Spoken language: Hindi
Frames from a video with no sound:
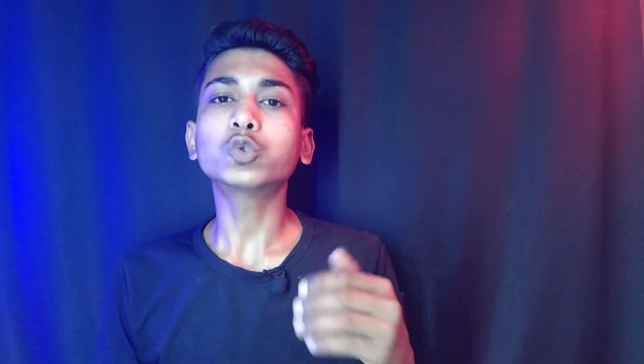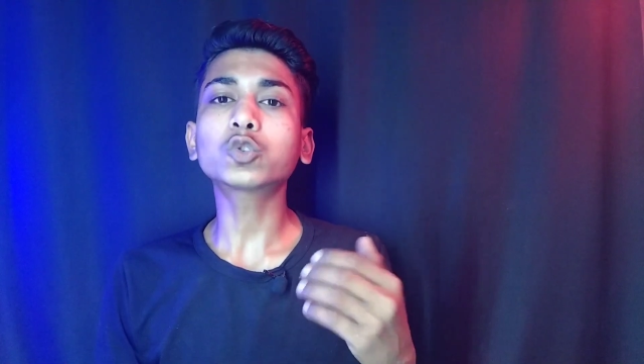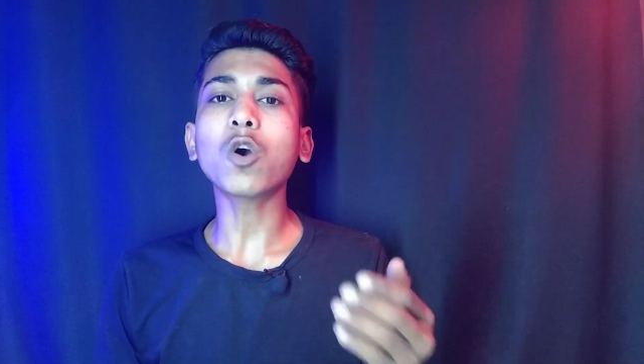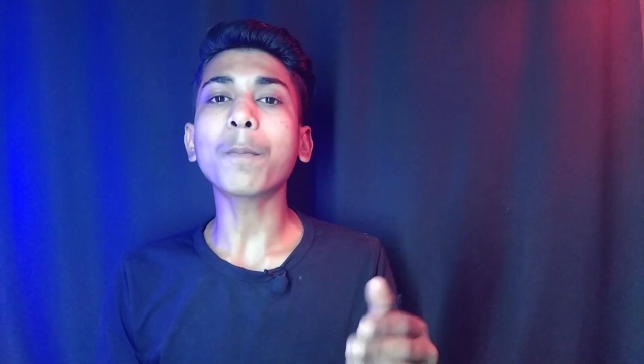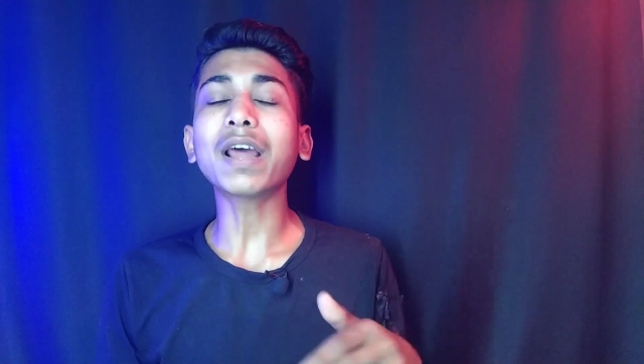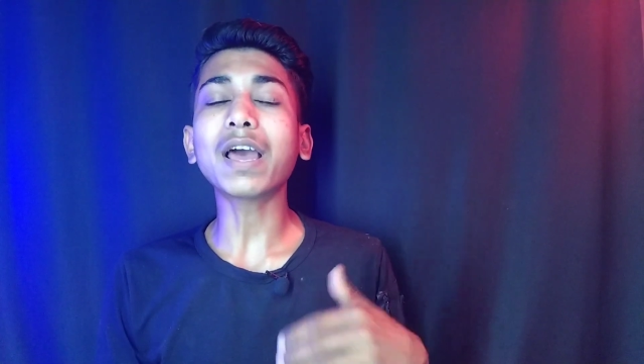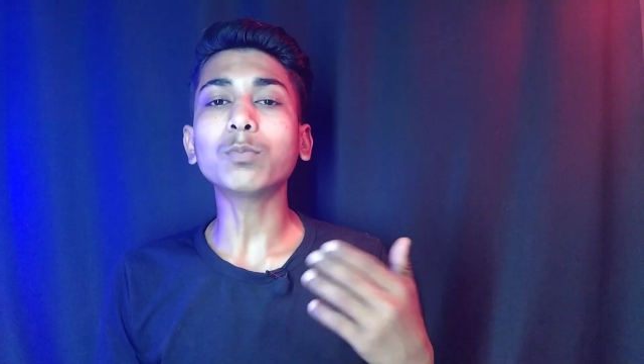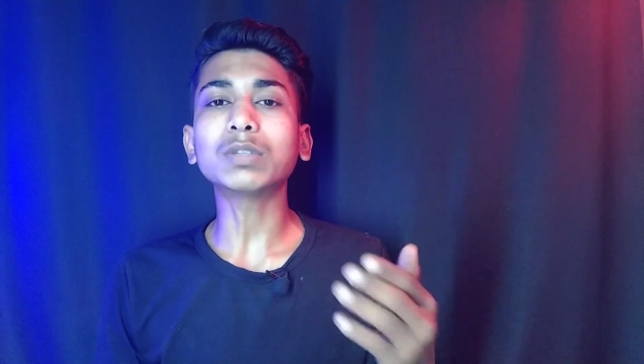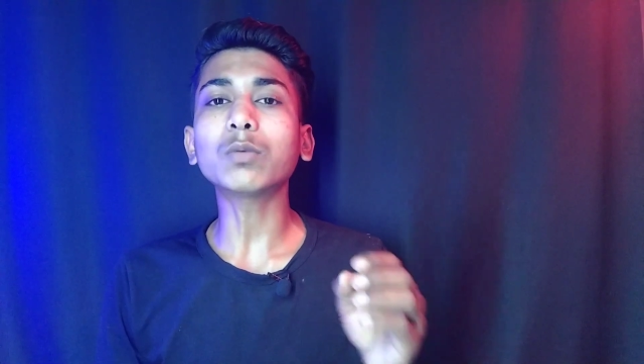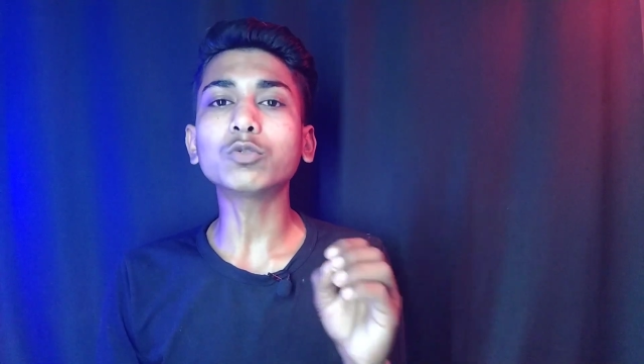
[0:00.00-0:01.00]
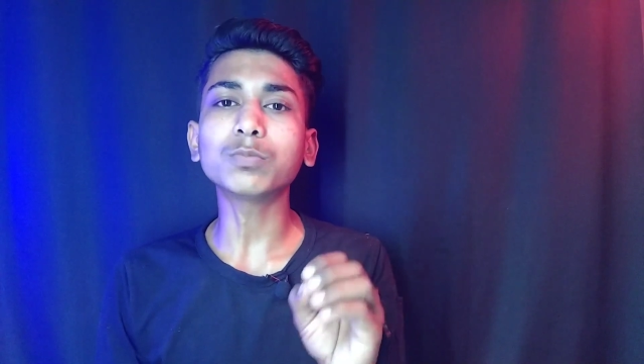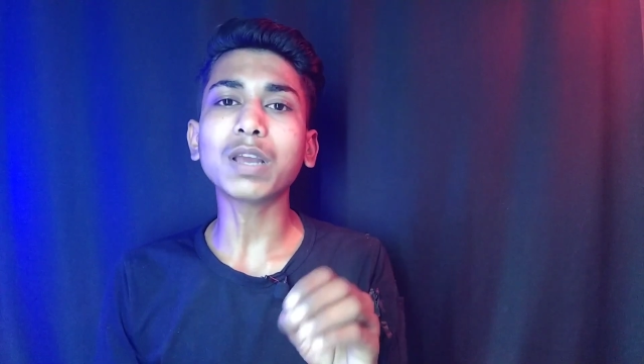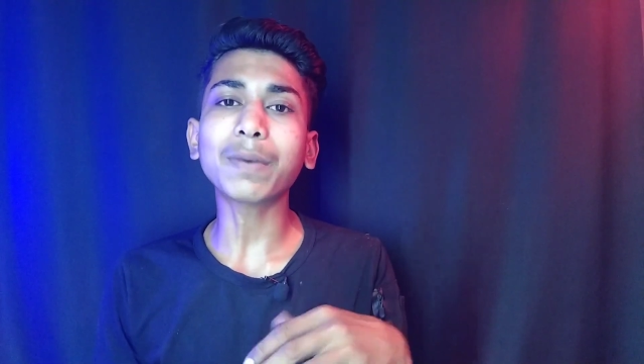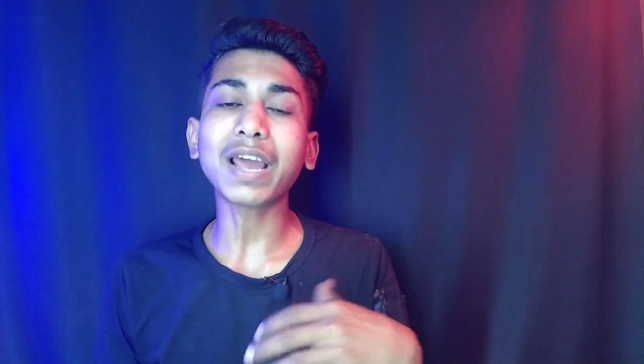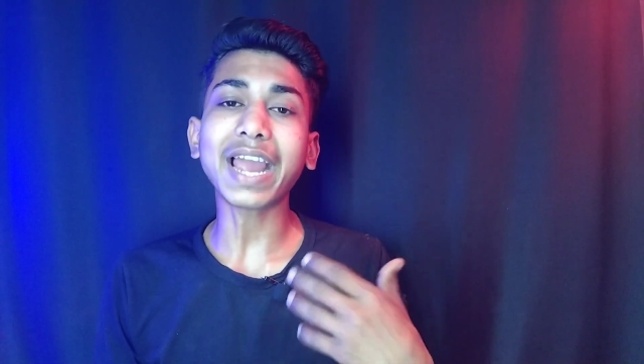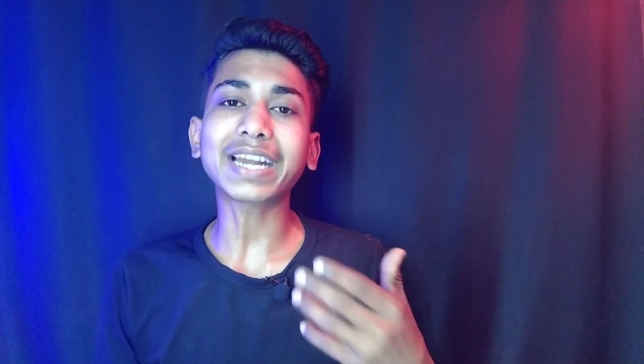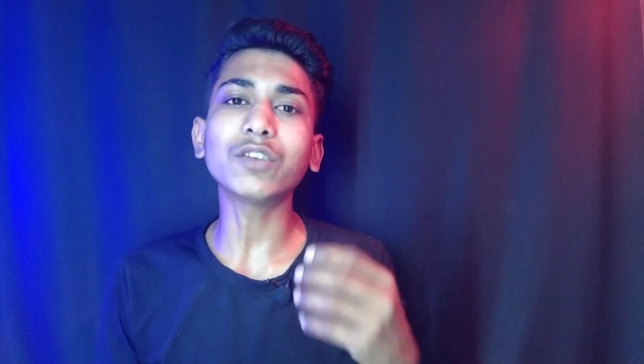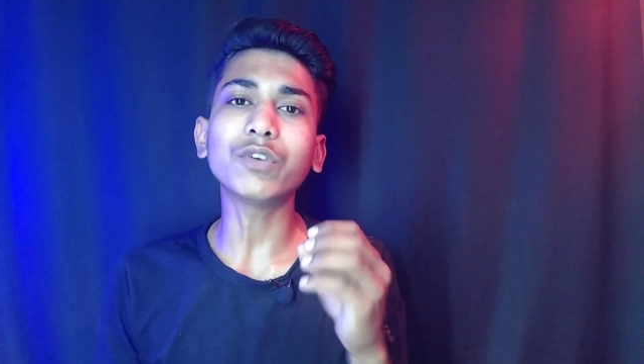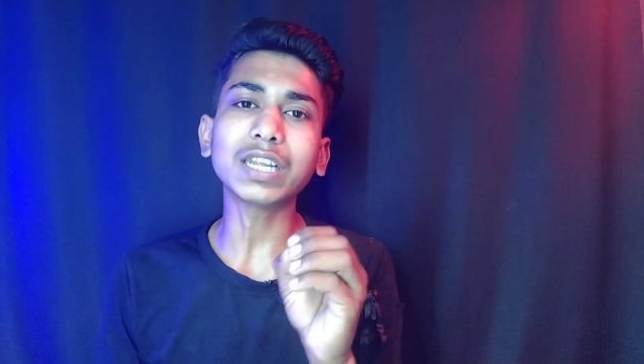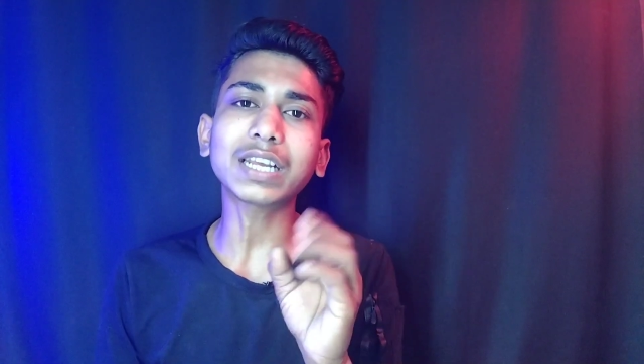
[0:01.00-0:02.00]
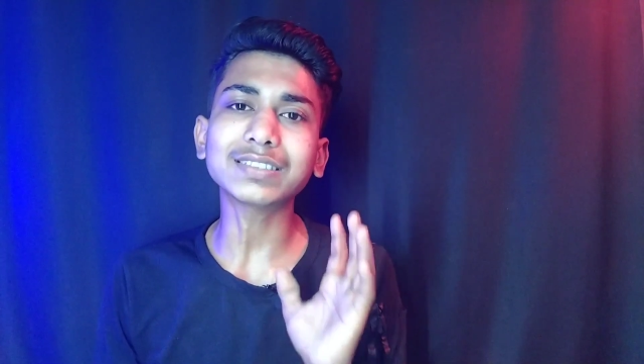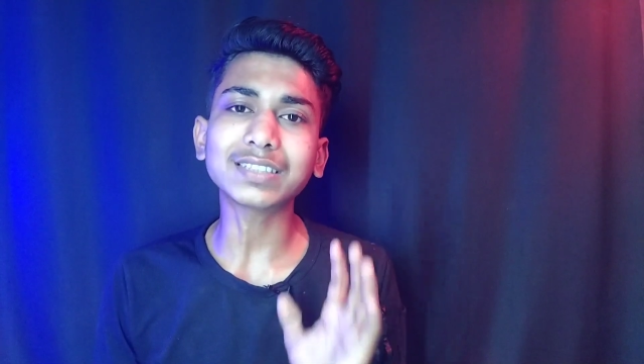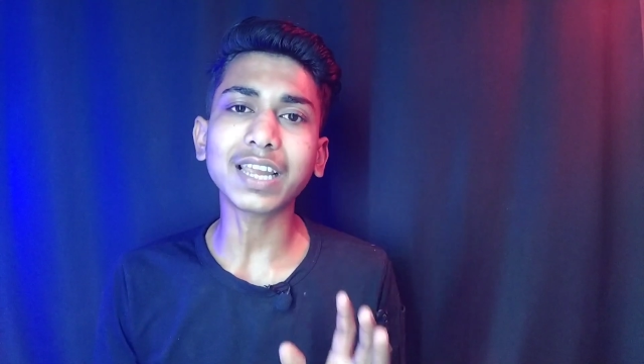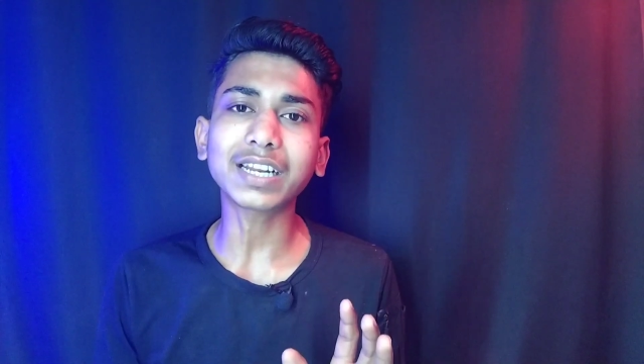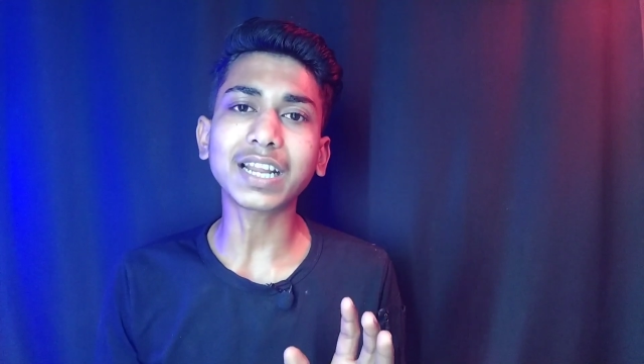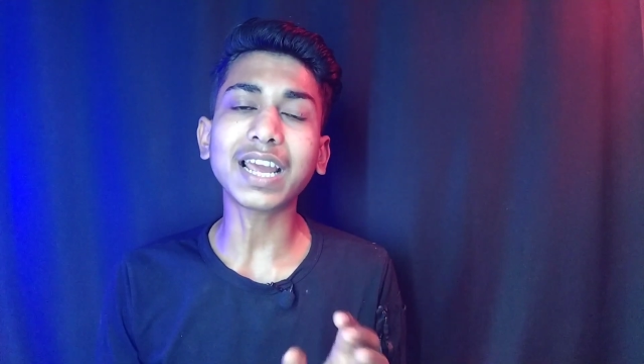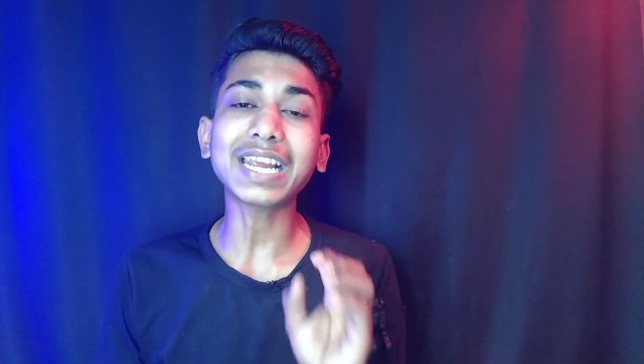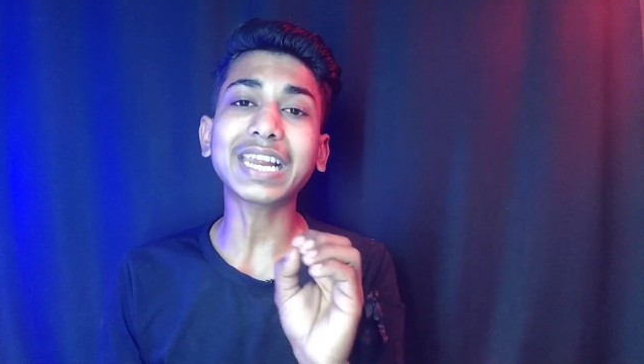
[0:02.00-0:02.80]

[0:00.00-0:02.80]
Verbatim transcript: उसको अपना मतलब उसमें अपना एक्टिविटी कैसे सेलेक्ट करना है